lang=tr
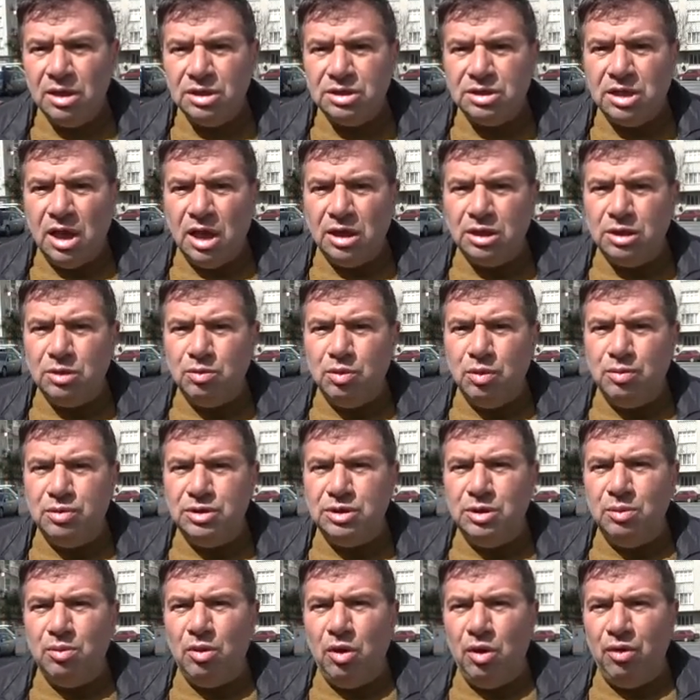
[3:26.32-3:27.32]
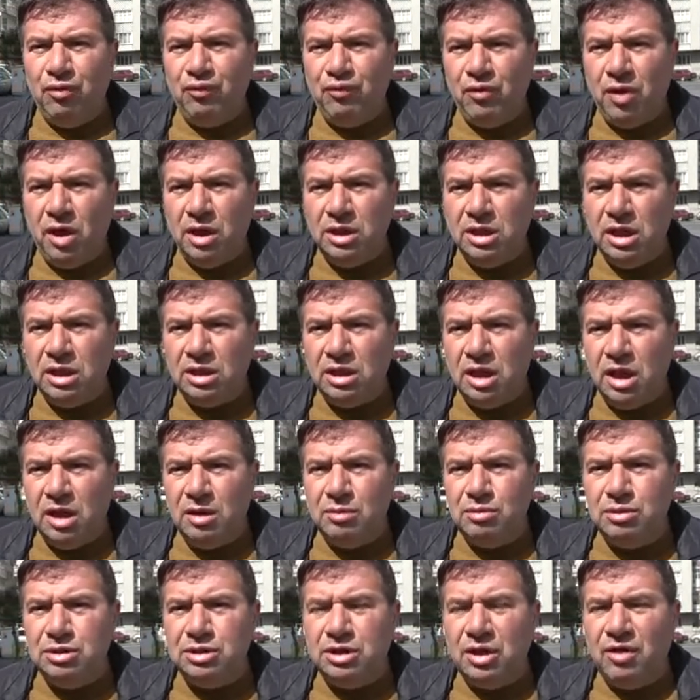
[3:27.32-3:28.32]
Sanki bu bizim örf
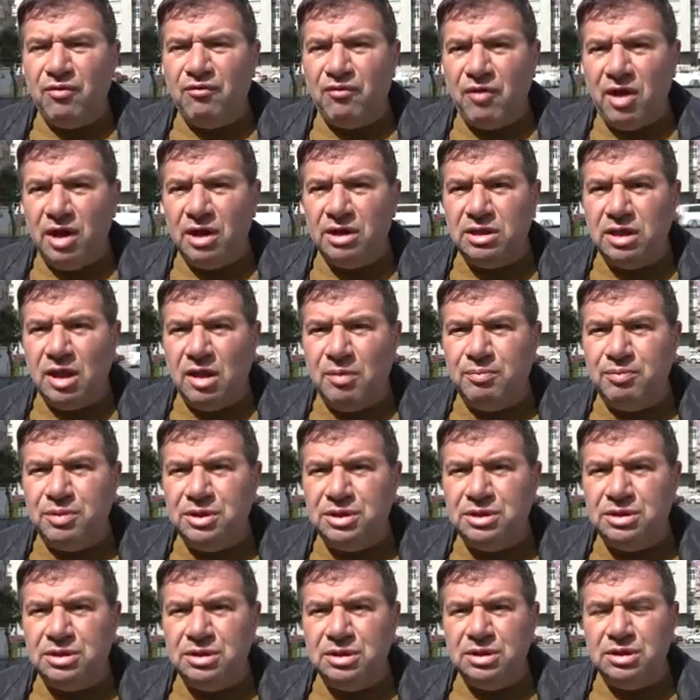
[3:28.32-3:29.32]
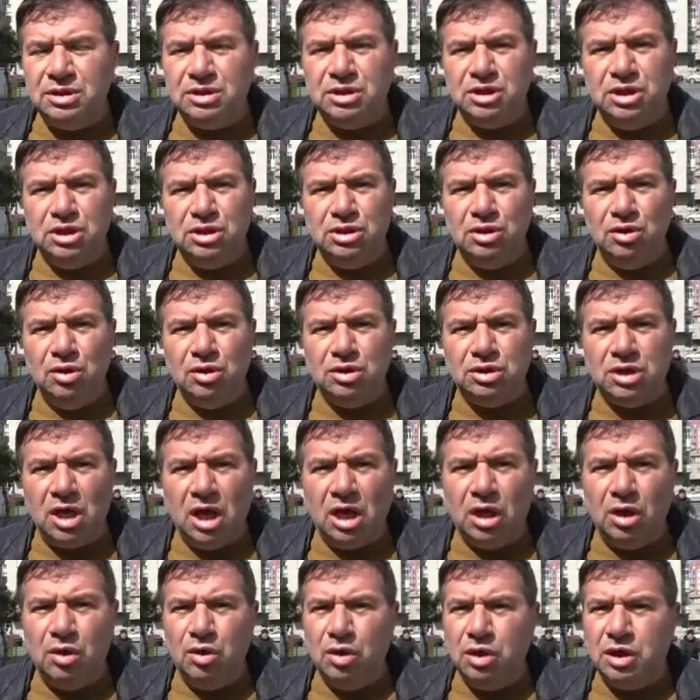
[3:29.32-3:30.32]
adetlerimizde var da biz gizliyor
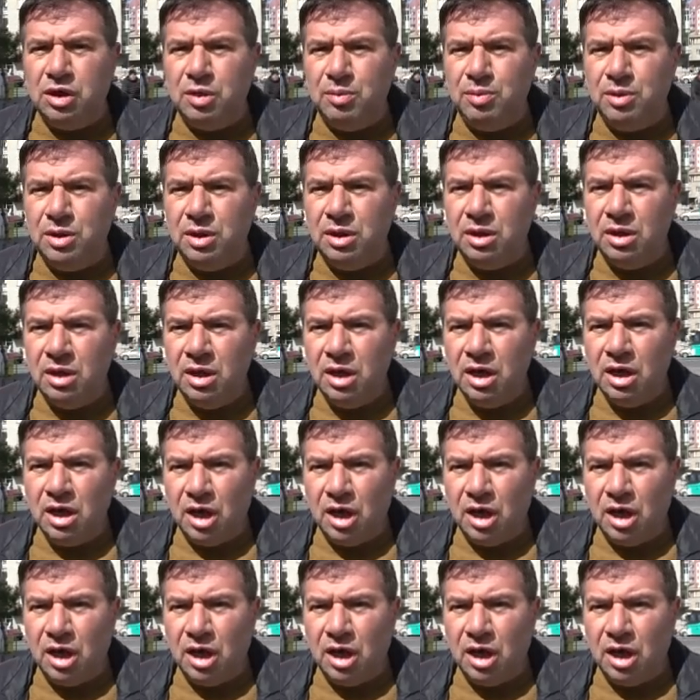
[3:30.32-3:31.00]
saklıyor gibi